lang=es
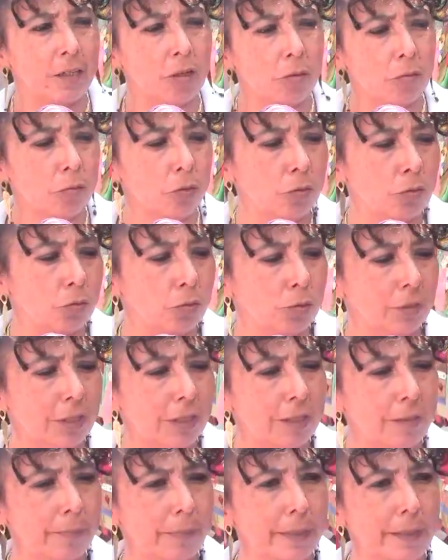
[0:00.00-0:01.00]
como
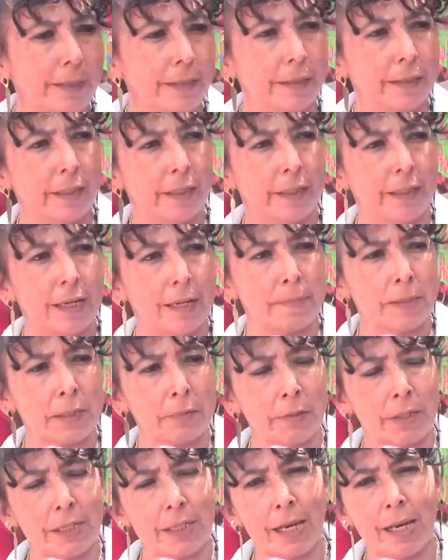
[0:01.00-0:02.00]
ustedes ven, eh, las
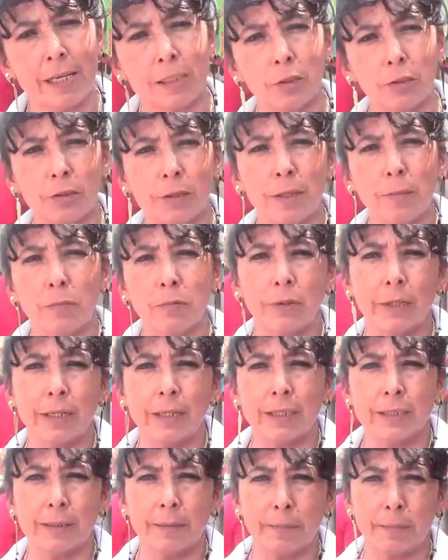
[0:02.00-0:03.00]
manualidades son de
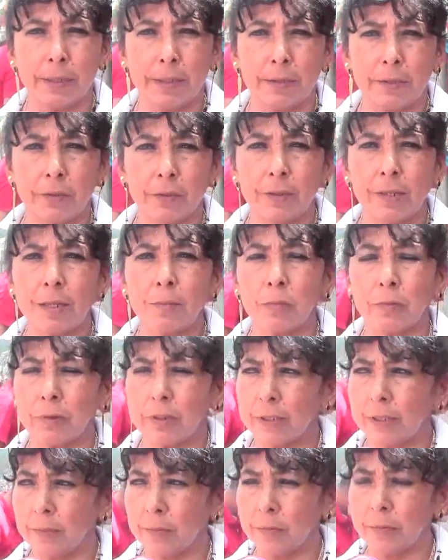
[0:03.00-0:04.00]
mujeres emprendedoras,
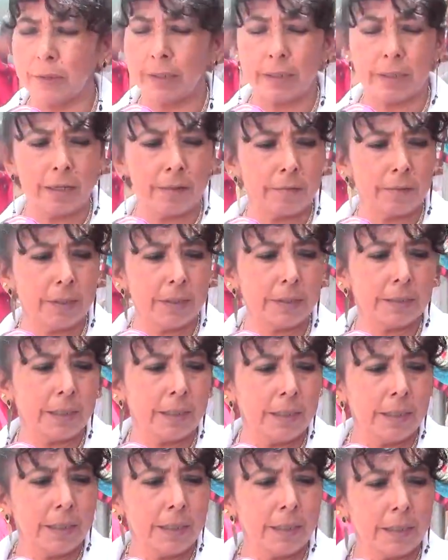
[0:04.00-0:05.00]
mujeres vulnerables,
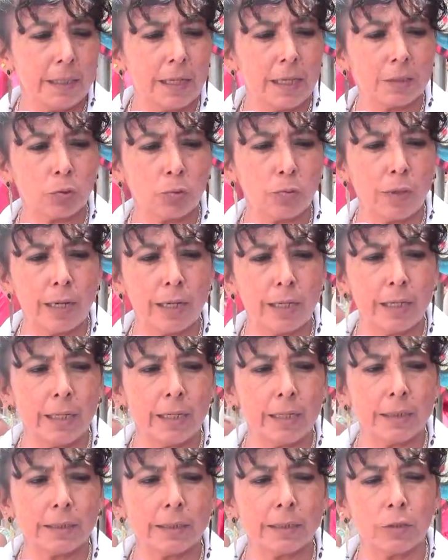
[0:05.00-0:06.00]
las
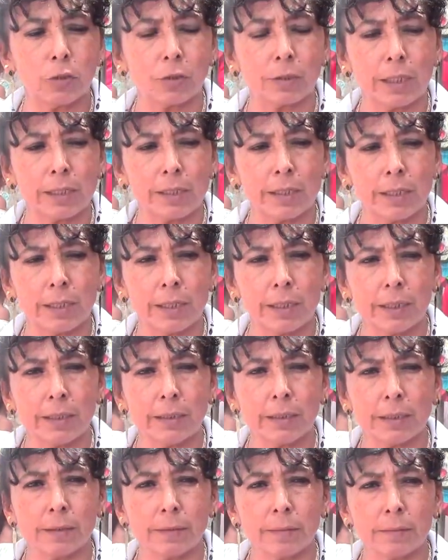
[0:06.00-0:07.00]
cuales los
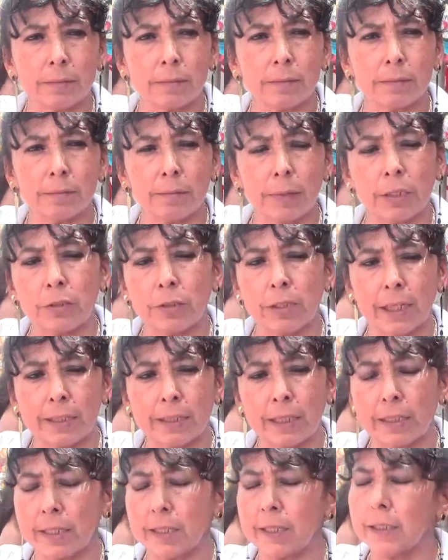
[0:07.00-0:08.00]
talleres, mayoría de
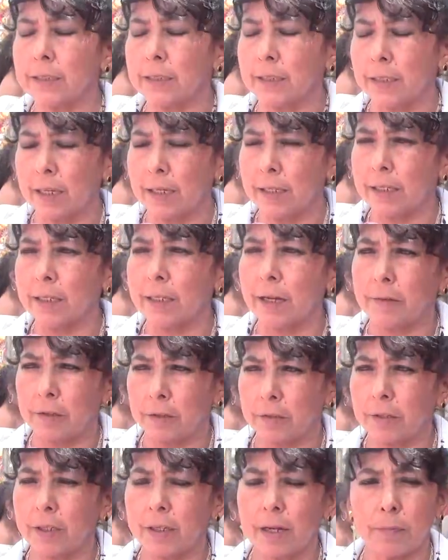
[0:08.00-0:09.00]
talleres se dan en la
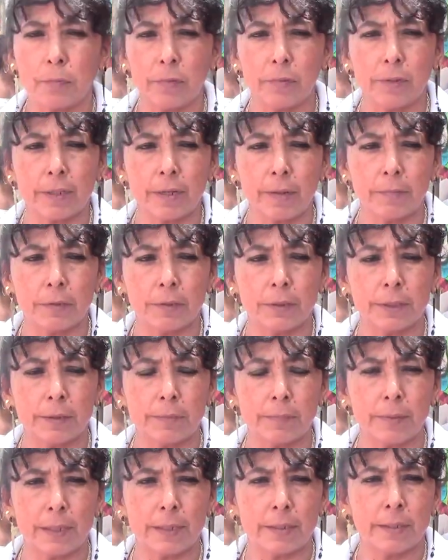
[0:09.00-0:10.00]
Biblioteca Pública
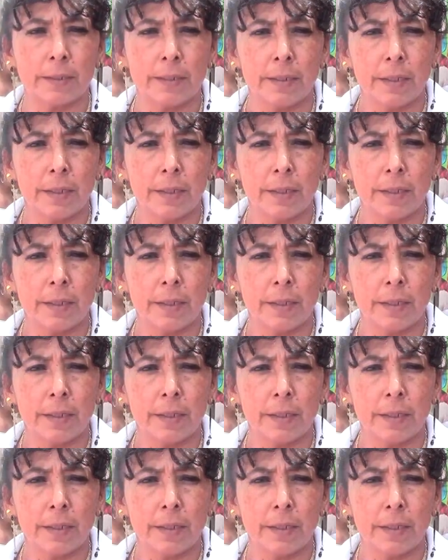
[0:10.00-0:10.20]
Municipal